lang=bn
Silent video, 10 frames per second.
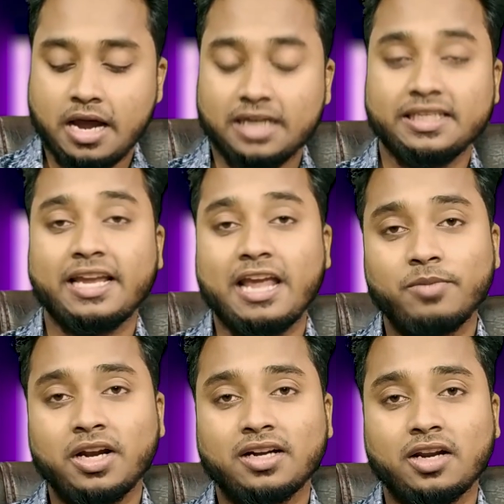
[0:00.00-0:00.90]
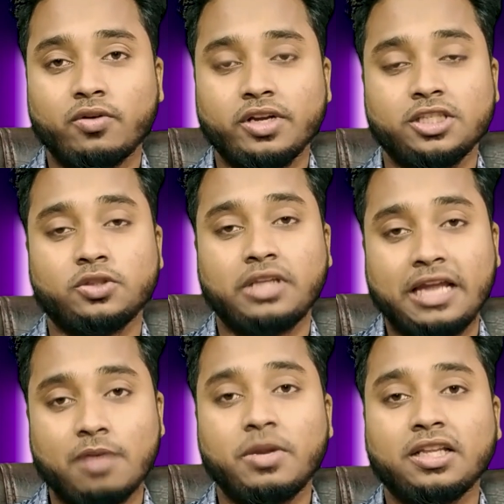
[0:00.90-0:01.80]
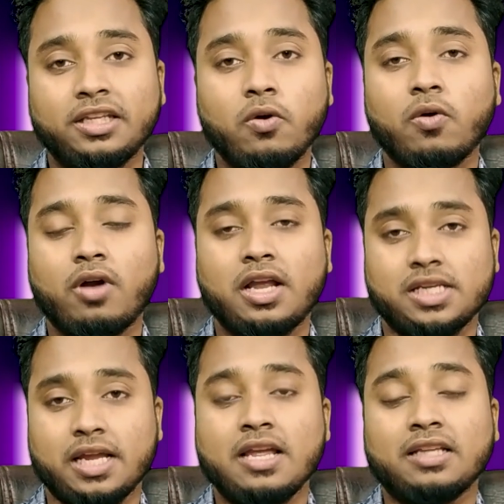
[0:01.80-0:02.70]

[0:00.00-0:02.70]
আর যে ক্যামেরাটা রয়েছে যদি ক্যামেরা দিয়েও করা যায়